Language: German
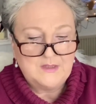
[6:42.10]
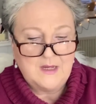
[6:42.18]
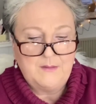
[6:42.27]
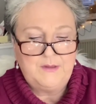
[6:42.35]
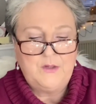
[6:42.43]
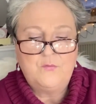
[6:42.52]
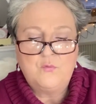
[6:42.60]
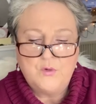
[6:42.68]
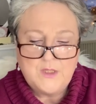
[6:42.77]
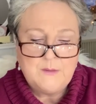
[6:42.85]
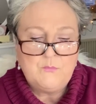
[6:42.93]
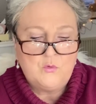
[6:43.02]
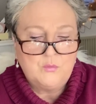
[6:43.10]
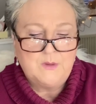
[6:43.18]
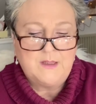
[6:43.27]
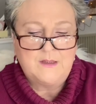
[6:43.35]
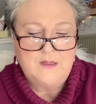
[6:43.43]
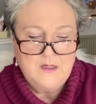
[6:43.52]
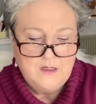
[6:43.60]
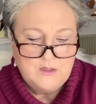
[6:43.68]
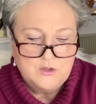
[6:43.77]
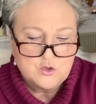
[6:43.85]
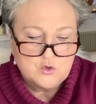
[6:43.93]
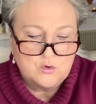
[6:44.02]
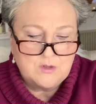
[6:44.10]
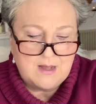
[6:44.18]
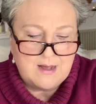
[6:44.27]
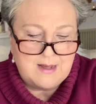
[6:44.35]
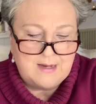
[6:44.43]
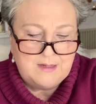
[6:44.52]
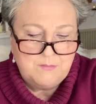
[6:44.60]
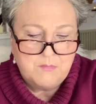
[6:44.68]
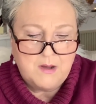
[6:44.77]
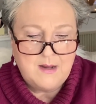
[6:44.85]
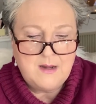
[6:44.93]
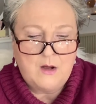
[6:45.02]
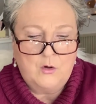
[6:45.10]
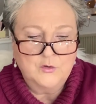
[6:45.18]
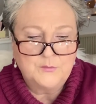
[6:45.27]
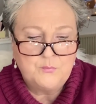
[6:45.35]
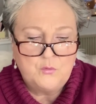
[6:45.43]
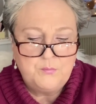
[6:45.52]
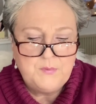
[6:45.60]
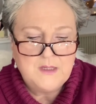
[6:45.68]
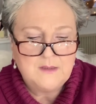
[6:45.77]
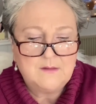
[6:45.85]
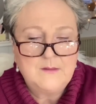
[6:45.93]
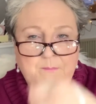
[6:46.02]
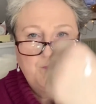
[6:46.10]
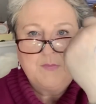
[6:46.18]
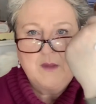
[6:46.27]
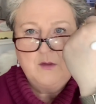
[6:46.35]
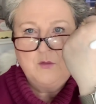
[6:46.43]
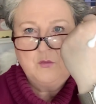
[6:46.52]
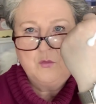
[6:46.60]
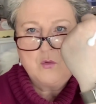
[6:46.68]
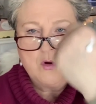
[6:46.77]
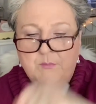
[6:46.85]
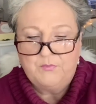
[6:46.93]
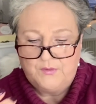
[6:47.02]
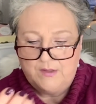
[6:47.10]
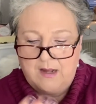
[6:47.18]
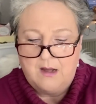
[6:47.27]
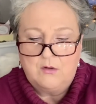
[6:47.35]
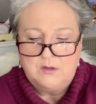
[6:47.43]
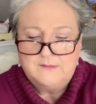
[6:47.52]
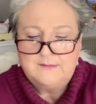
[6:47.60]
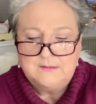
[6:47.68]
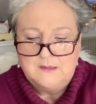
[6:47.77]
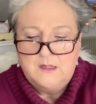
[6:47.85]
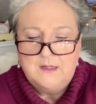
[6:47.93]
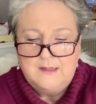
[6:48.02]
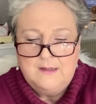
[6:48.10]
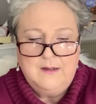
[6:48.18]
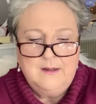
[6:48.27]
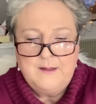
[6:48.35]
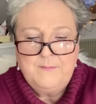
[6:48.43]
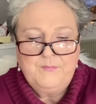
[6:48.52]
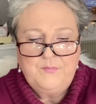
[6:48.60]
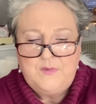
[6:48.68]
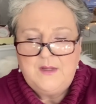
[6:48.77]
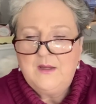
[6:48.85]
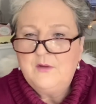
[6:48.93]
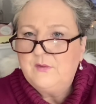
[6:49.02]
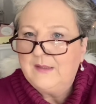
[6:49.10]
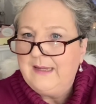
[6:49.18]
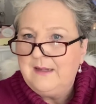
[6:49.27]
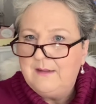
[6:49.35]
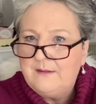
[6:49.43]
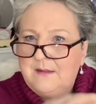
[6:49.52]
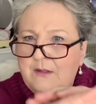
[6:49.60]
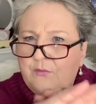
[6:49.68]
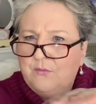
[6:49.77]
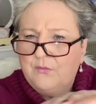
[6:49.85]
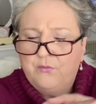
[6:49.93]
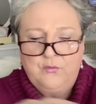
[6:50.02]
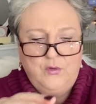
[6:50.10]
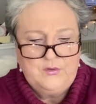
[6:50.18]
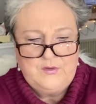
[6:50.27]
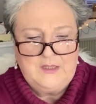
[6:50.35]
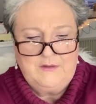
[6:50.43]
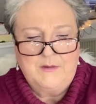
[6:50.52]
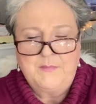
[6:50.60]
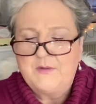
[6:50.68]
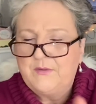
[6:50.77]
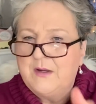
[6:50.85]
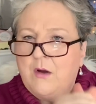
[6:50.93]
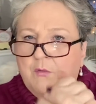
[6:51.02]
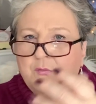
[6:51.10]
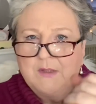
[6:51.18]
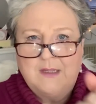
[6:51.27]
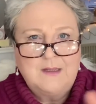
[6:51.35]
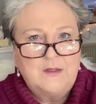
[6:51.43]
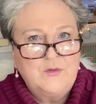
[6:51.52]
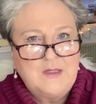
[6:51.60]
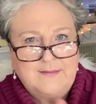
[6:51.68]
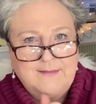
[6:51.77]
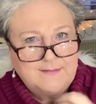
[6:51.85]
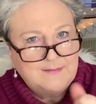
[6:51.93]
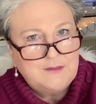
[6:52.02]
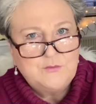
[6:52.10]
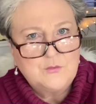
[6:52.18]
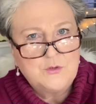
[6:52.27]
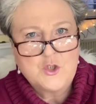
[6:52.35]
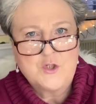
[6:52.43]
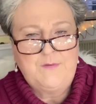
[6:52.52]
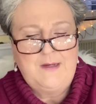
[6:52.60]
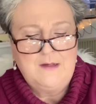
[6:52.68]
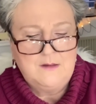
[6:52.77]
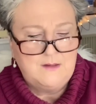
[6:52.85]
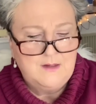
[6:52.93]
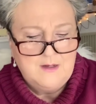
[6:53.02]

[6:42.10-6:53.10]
habe die vorhin im Übrigen schon einmal ausprobiert. So kommt sie raus. Ähm, die ist relativ flüssig, wenn man sie aufträgt. Also das ist nicht so eine schwere